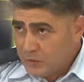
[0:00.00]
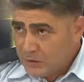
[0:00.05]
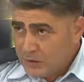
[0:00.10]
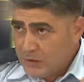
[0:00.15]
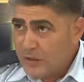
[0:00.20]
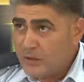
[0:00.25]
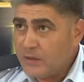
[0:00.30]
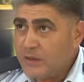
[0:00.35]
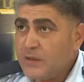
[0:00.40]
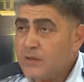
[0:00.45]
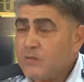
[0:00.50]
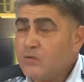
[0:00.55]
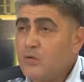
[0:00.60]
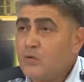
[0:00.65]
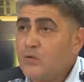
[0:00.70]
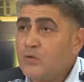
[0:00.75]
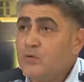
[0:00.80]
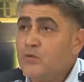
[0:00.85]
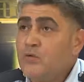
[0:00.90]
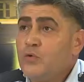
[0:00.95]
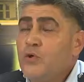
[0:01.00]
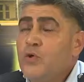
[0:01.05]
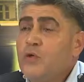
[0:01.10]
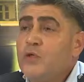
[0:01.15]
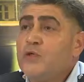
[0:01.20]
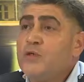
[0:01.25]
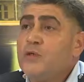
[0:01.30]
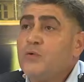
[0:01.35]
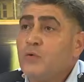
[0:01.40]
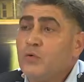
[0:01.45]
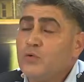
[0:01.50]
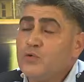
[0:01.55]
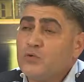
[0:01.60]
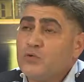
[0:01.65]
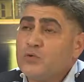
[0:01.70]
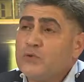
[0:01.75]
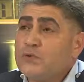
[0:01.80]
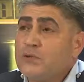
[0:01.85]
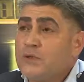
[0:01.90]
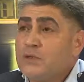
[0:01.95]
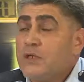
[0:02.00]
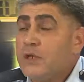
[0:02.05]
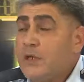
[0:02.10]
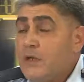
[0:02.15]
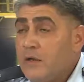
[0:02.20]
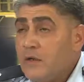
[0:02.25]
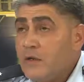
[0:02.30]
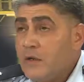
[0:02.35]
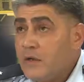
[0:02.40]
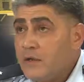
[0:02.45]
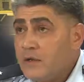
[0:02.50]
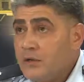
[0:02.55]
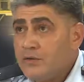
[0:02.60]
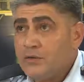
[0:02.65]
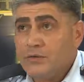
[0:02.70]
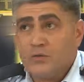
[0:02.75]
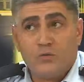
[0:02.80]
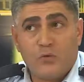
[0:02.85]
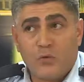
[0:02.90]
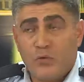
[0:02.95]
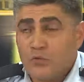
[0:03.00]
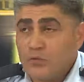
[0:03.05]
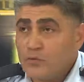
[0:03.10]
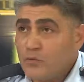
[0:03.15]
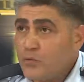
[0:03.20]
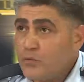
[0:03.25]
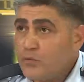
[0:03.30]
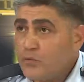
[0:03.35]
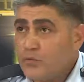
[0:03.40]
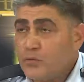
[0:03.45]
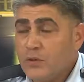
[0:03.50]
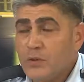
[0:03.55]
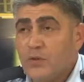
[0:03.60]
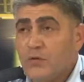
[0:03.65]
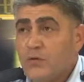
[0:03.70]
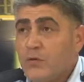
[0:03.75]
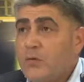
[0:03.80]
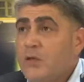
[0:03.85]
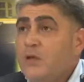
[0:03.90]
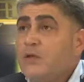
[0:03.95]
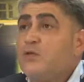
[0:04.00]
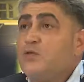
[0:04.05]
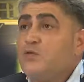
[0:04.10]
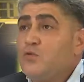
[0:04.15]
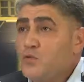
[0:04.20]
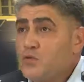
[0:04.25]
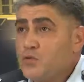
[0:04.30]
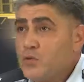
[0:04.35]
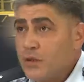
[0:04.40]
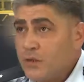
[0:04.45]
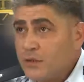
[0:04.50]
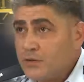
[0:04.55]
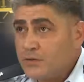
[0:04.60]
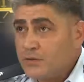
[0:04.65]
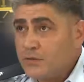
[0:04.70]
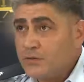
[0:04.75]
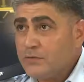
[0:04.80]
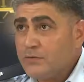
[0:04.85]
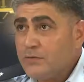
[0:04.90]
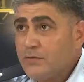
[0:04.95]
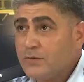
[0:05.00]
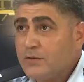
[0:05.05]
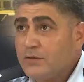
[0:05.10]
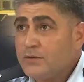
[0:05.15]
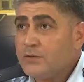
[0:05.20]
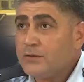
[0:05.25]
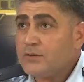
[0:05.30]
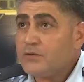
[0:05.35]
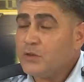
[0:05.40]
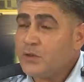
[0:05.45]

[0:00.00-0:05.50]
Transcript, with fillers: geriye doğru 30, 40, 50 aracın yolun yoğunluğuna göre belki 100 aracın e,